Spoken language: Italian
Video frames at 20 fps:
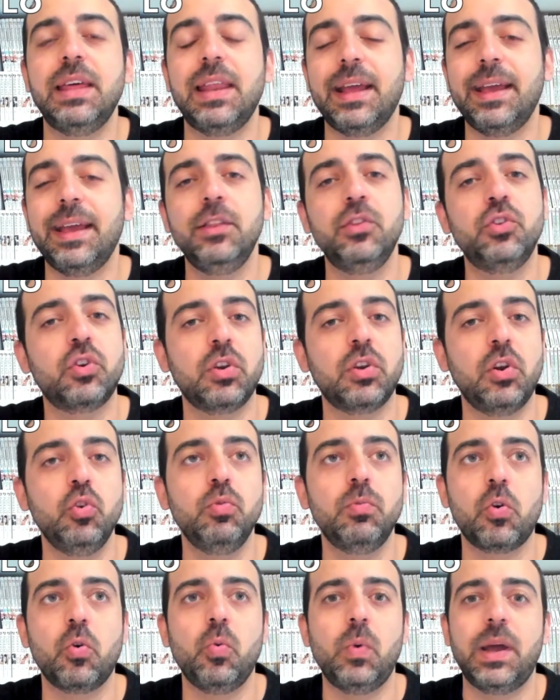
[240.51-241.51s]
che intorno al
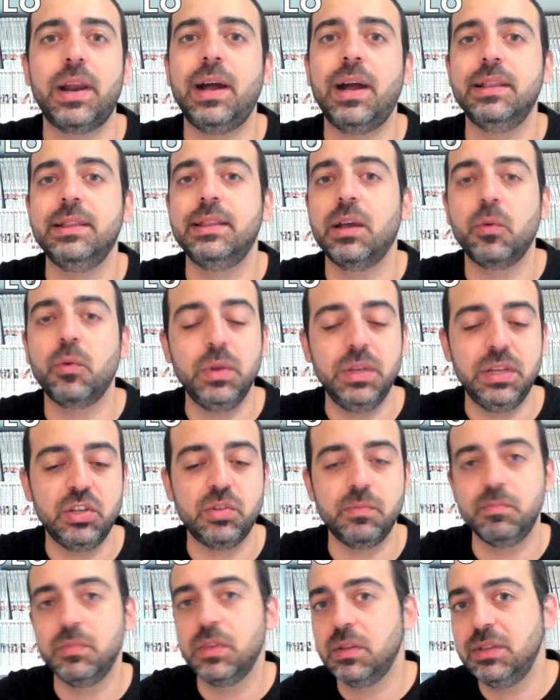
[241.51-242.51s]
numero 40,
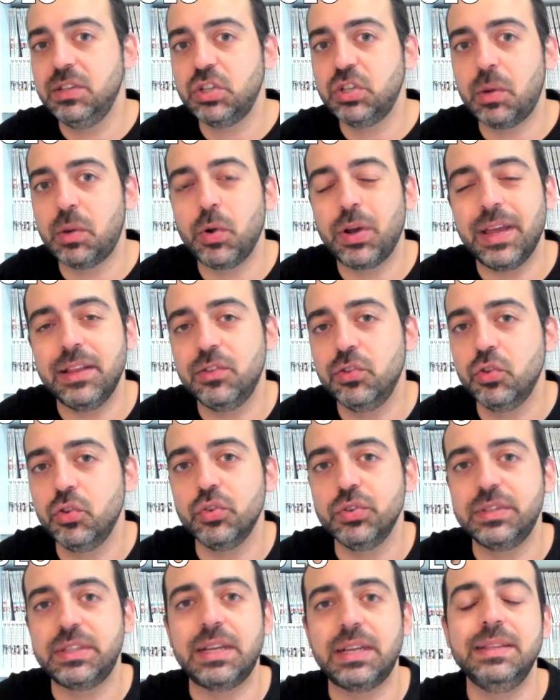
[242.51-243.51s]
quindi diciamo che
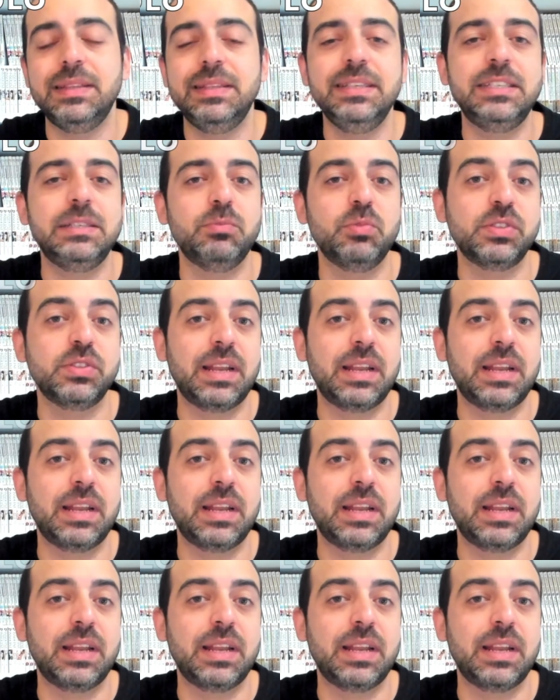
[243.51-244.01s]
non tantissimo,